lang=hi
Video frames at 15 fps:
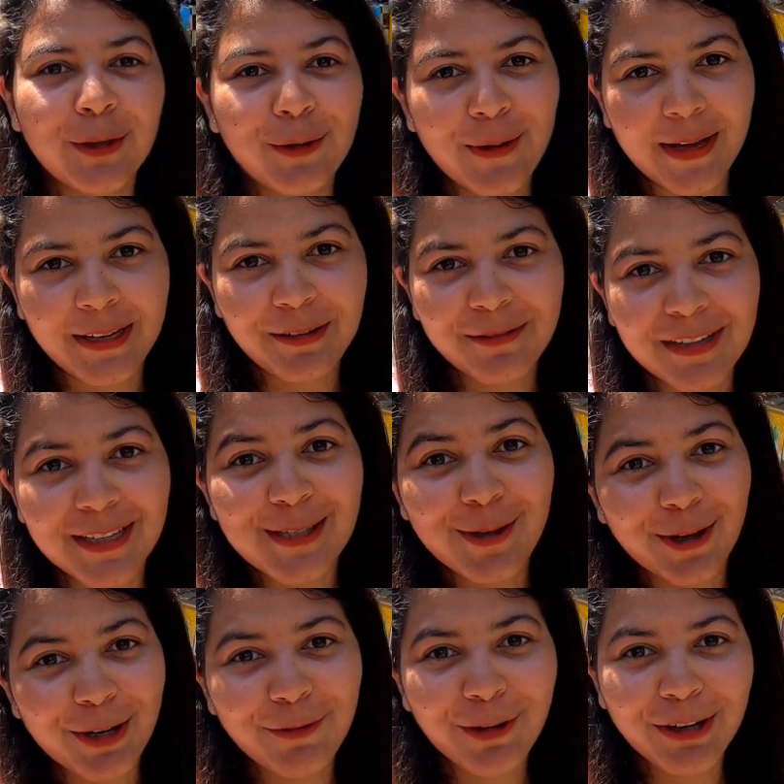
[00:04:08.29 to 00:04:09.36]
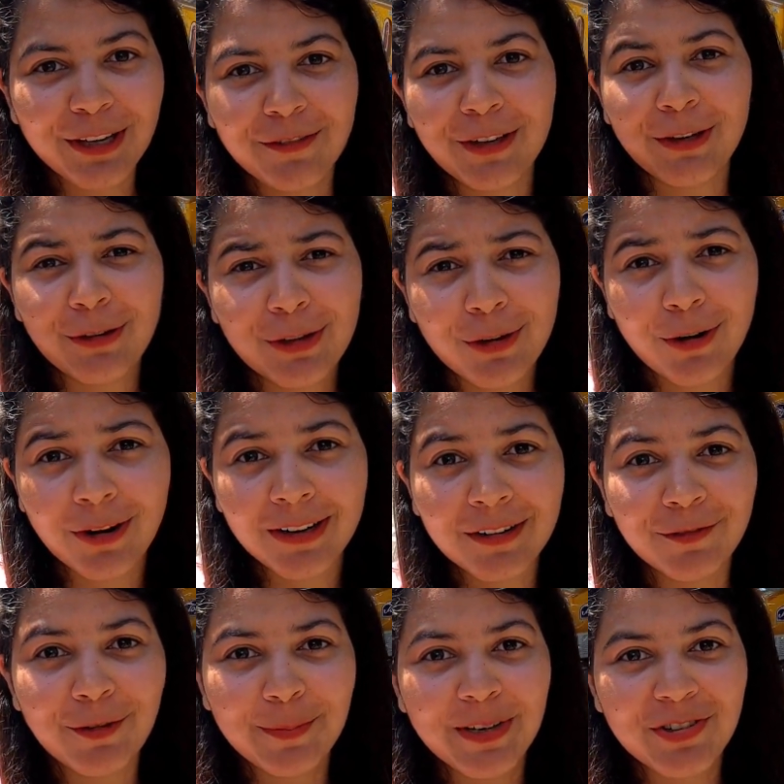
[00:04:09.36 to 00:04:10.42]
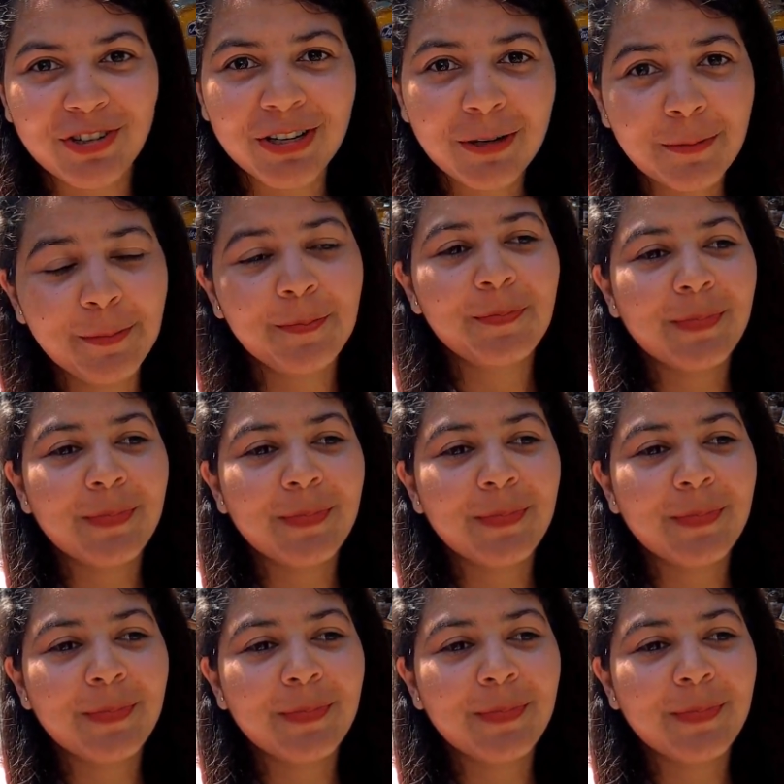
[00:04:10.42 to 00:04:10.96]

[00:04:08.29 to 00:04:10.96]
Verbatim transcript: तो एनी वे सॉरी फॉर गिविंग यू द रॉन्ग इन्फॉर्मेशन